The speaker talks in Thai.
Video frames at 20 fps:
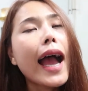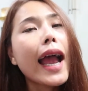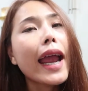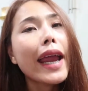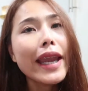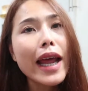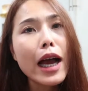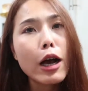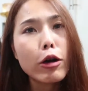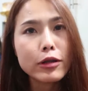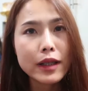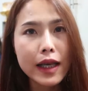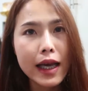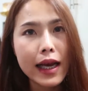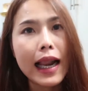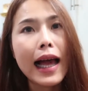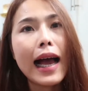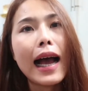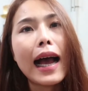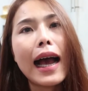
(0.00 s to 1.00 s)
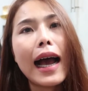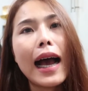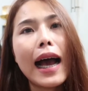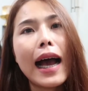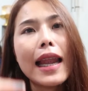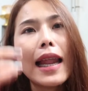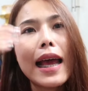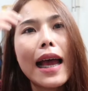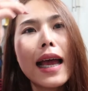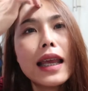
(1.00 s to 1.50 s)
ให้เดาจากราคา
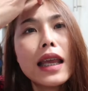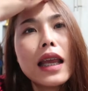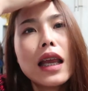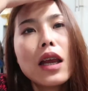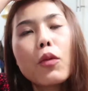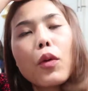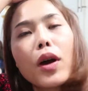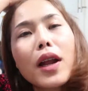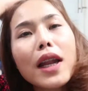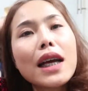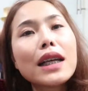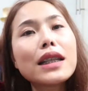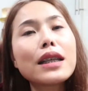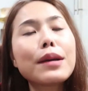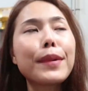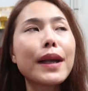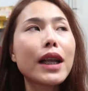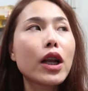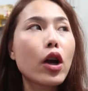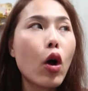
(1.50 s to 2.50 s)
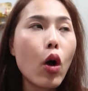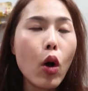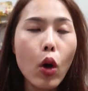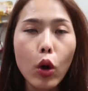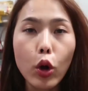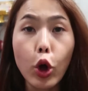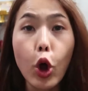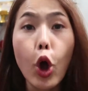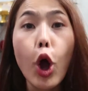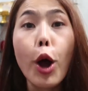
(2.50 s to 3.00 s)
นะคิดว่าน่าจะเป็นขอ
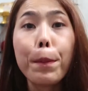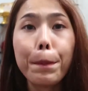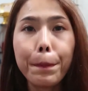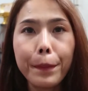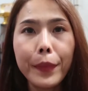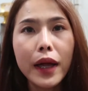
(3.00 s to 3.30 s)
งก๊อฟ